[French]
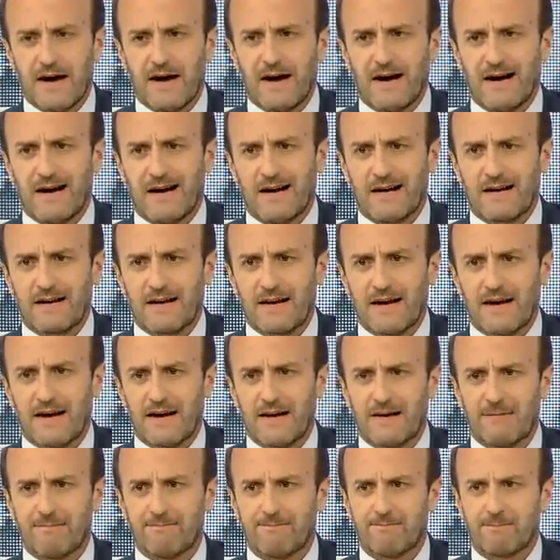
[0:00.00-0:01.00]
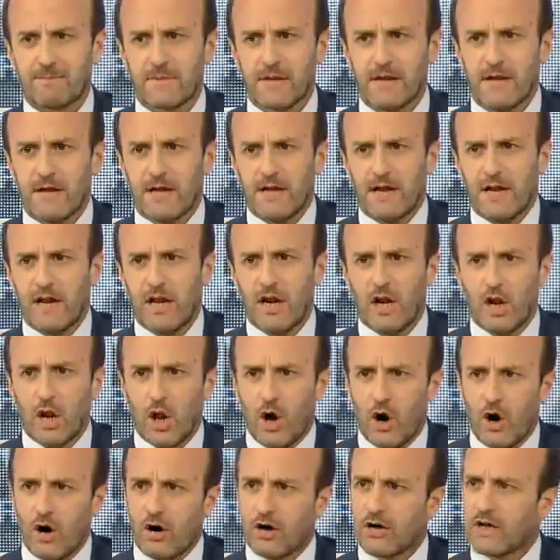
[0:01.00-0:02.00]
Eh bien, la plupart des
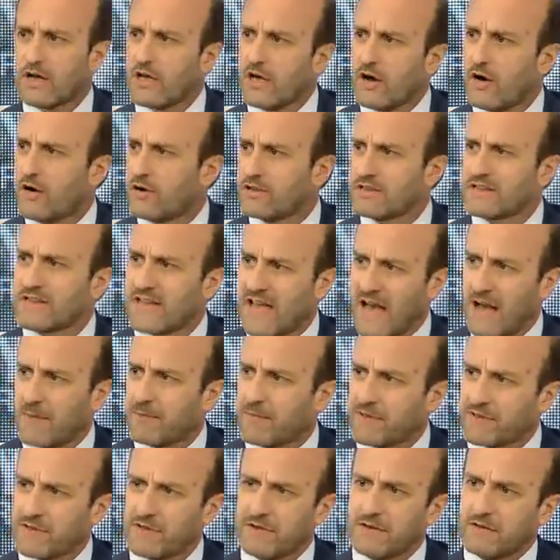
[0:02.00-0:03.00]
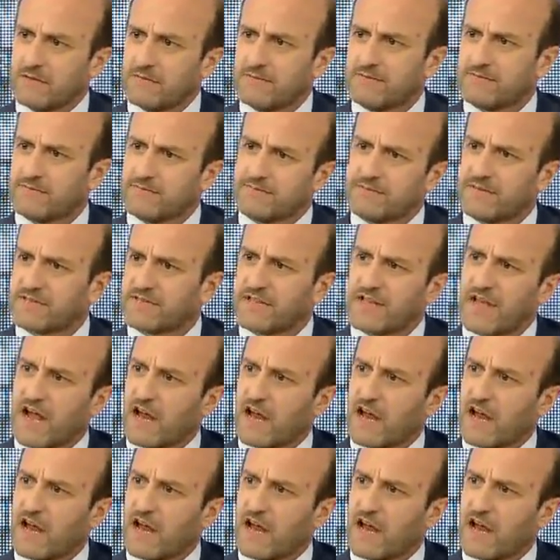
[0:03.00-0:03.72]
investisseurs institutionnels mondiaux